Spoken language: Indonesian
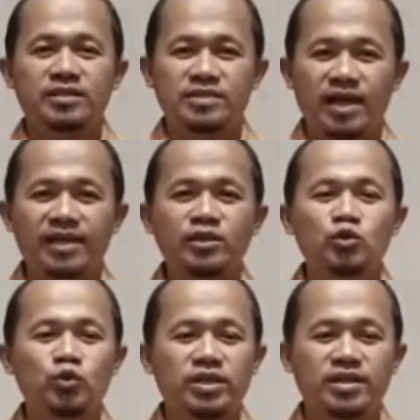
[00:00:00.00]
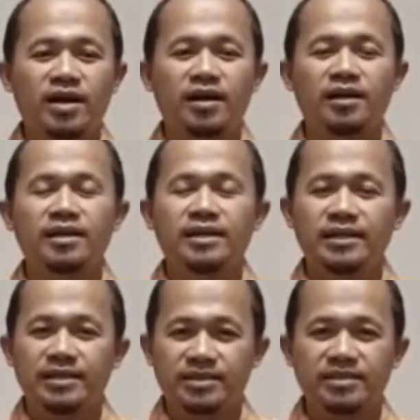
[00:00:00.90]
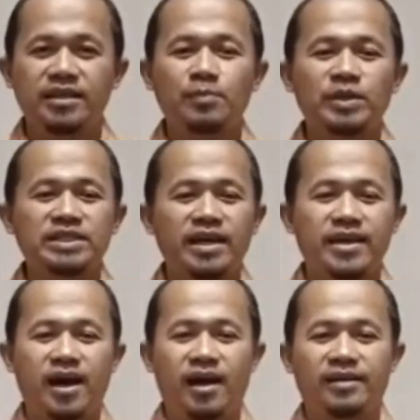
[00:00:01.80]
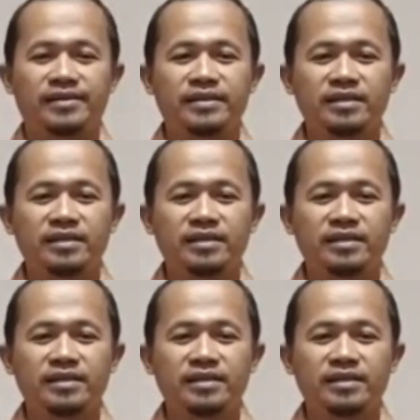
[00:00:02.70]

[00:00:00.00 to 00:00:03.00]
saling curiga, ketidakpercayaan,